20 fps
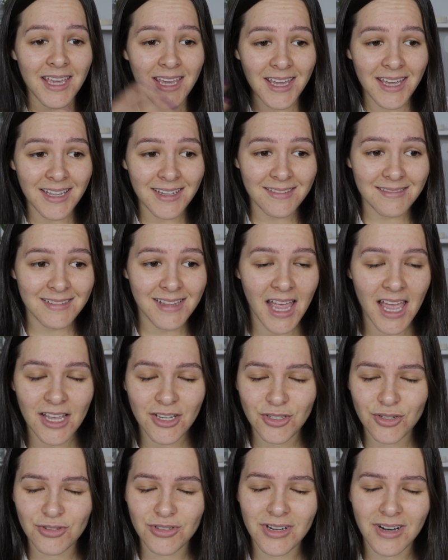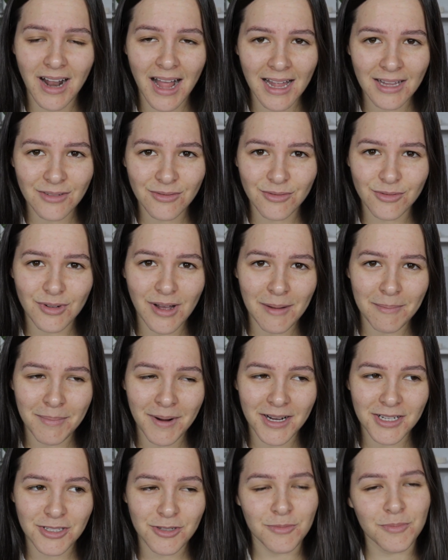e deixo de lado a
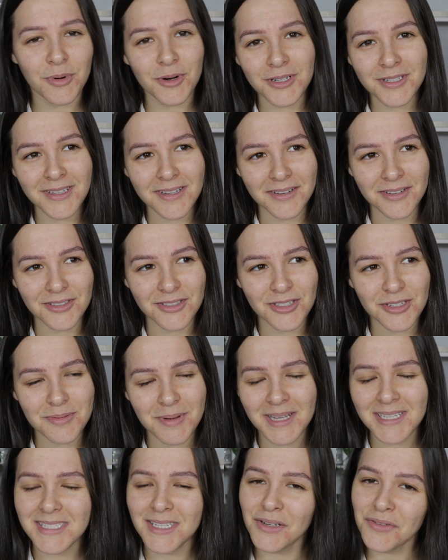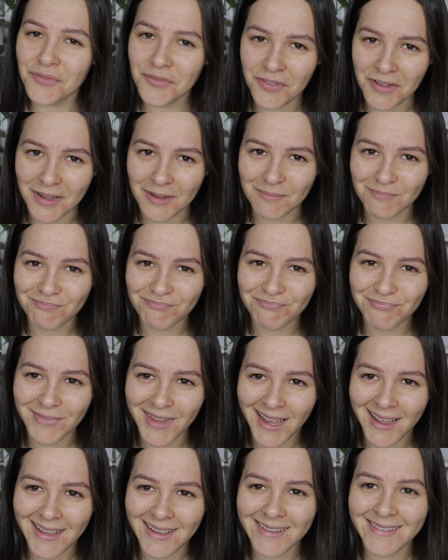parte importante. Mas, enfim,
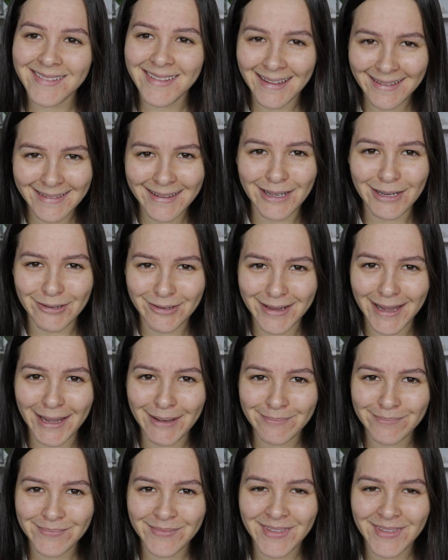entenderam, né?